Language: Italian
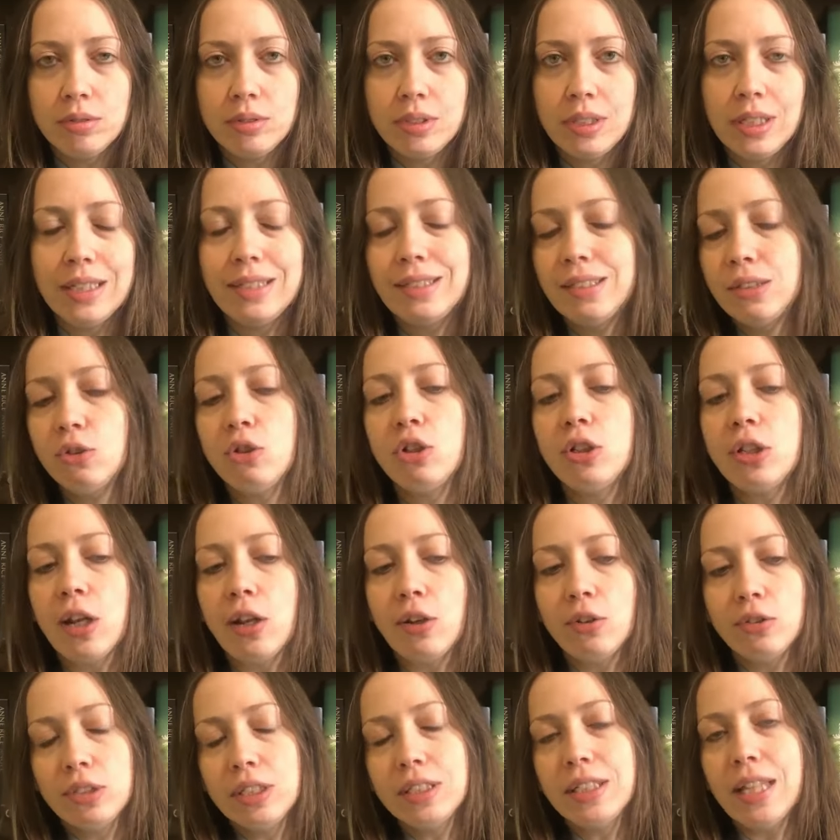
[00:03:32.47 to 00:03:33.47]
il Signore
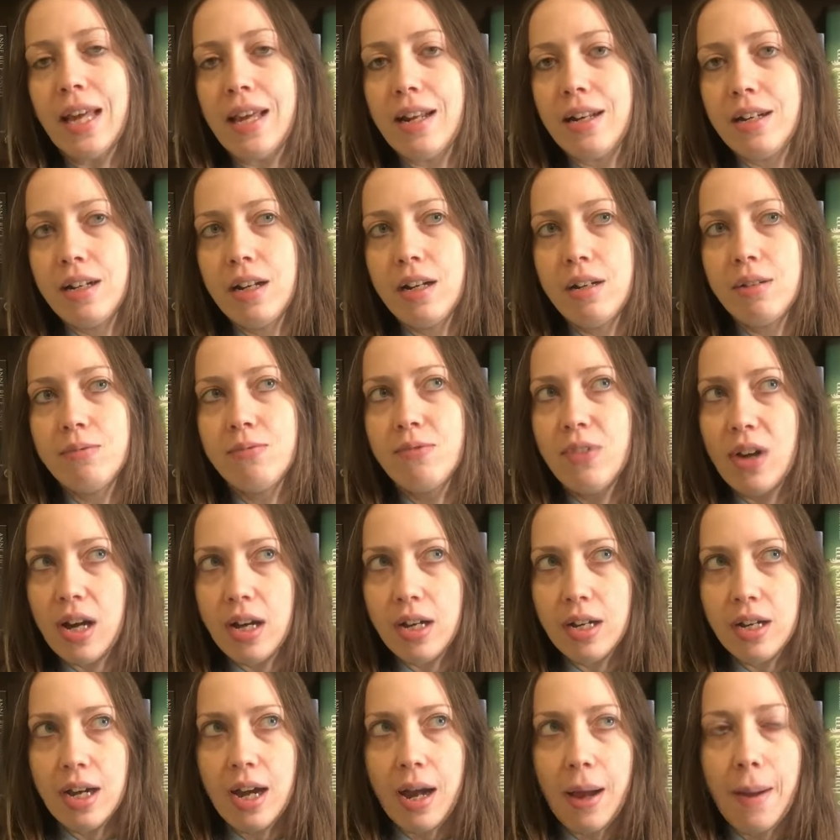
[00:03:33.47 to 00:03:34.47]
della Notte Eterna
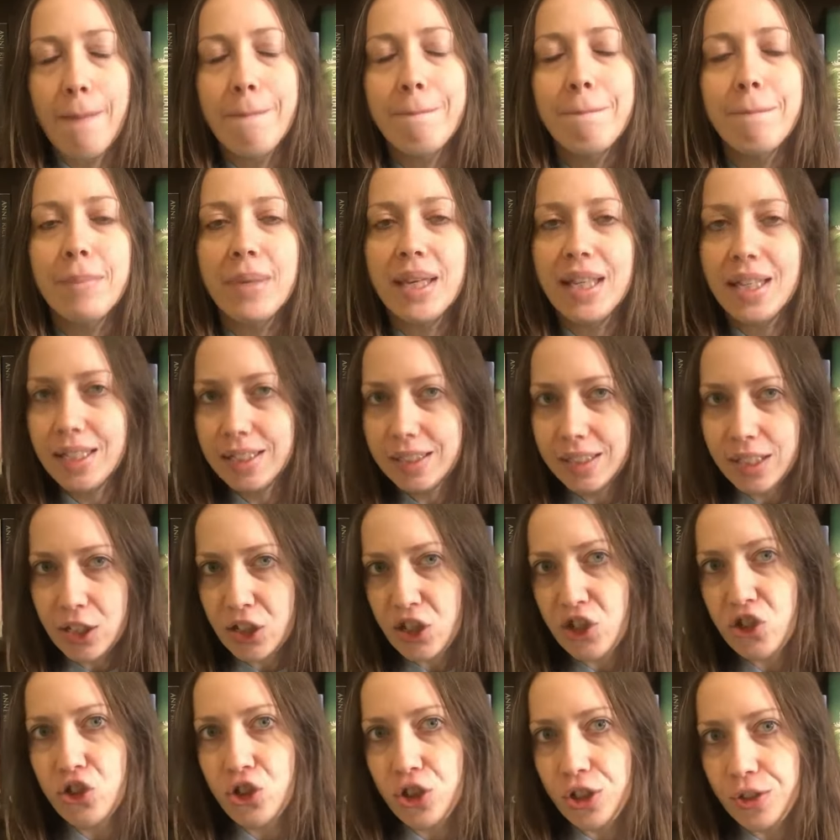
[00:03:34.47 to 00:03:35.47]
va a
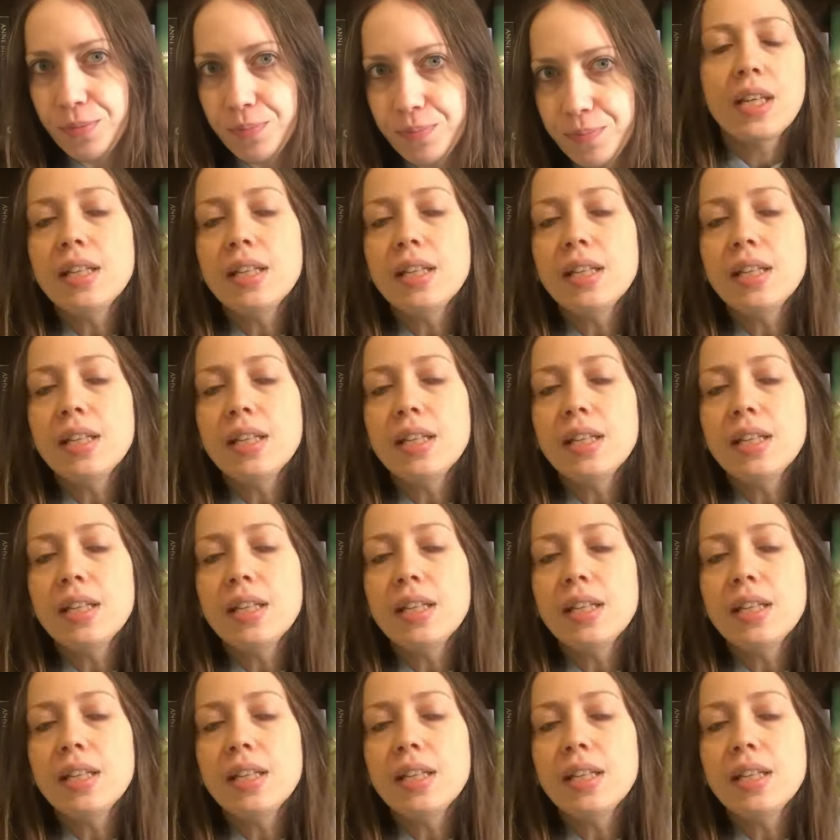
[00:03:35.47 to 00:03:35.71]
Meretrici.